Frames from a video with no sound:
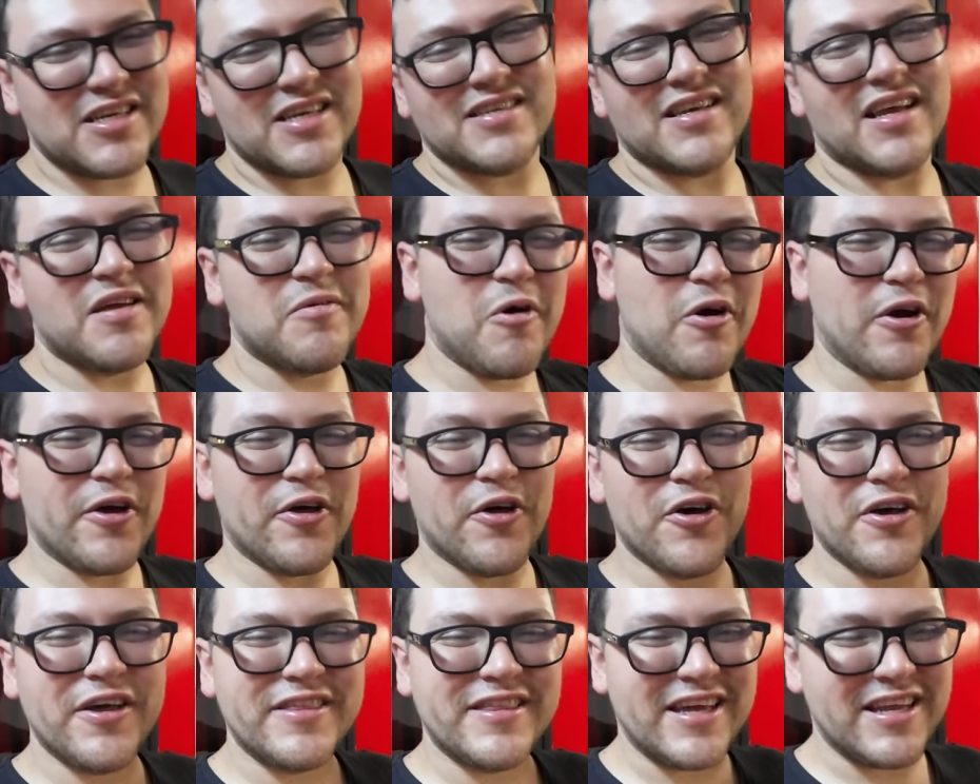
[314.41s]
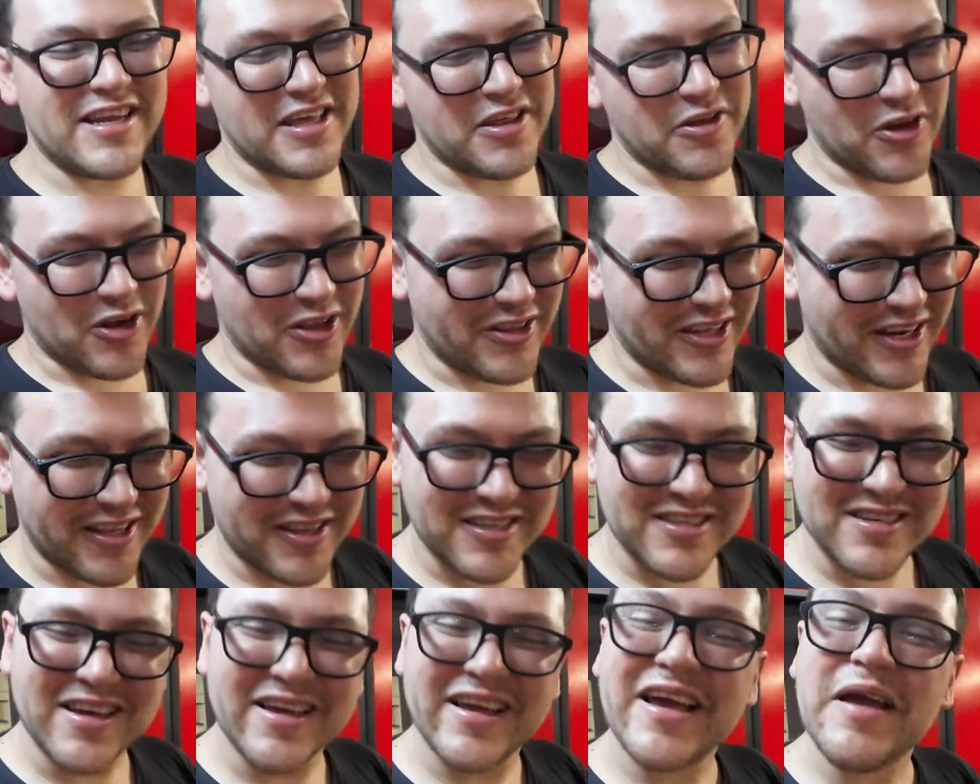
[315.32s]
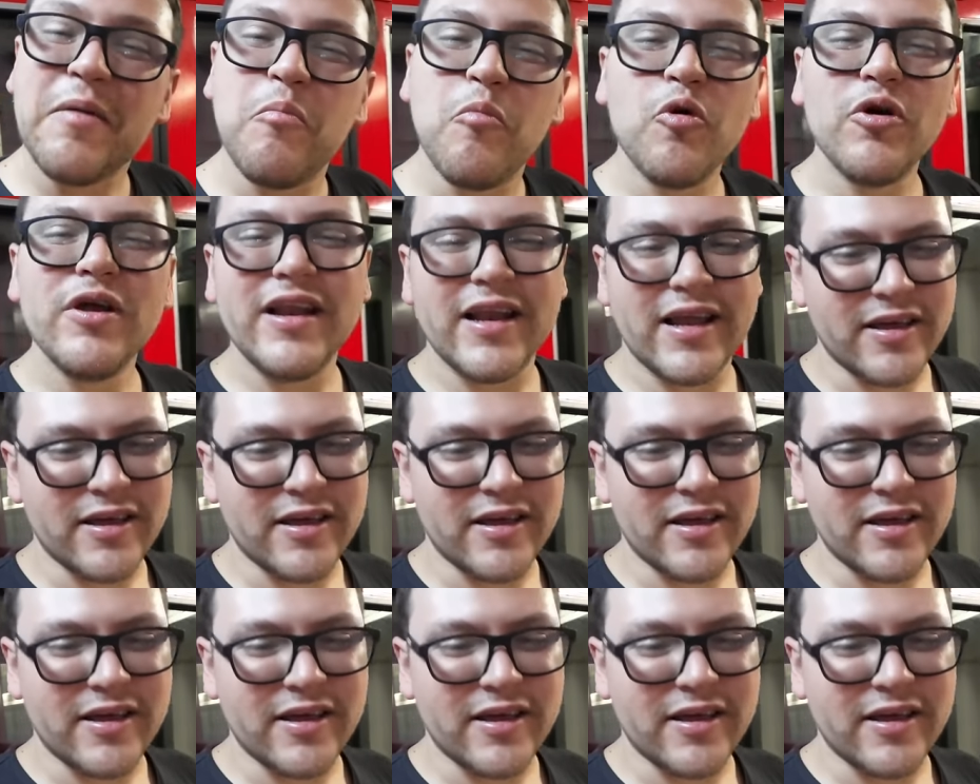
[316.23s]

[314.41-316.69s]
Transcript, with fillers: ya salimos quedó detenido el tren, dicen que es muy